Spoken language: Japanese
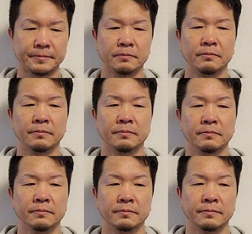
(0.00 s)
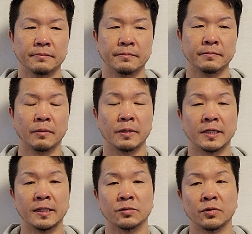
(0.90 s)
うんうん、うん、まあ、冷
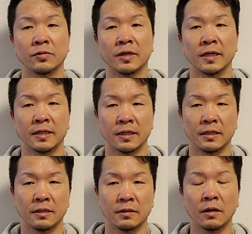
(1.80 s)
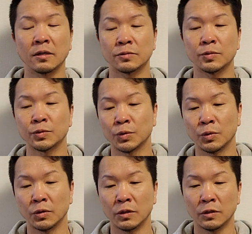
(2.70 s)
え剃りぐらいで。ああ、そうそ
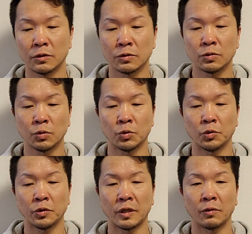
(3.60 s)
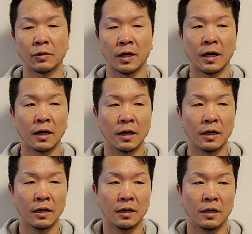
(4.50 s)
う。ちょっと驚いたのが、
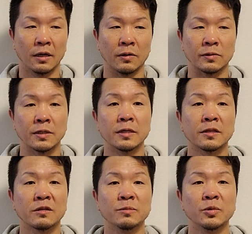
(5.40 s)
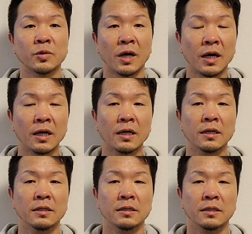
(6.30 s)
あの、洗濯物が、
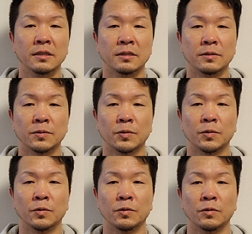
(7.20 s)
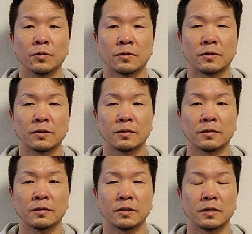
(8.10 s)
あ
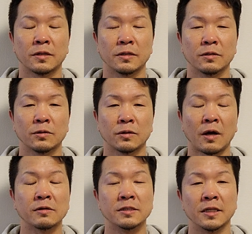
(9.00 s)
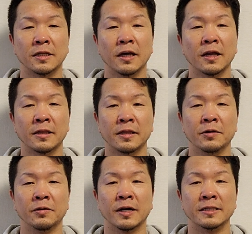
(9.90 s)
のー、各自で手洗いって
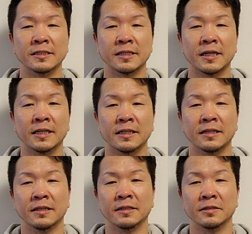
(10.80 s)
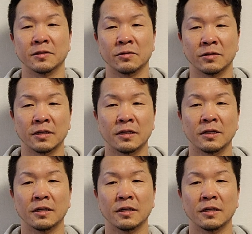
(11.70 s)
いう感じで書いてたんですけどね。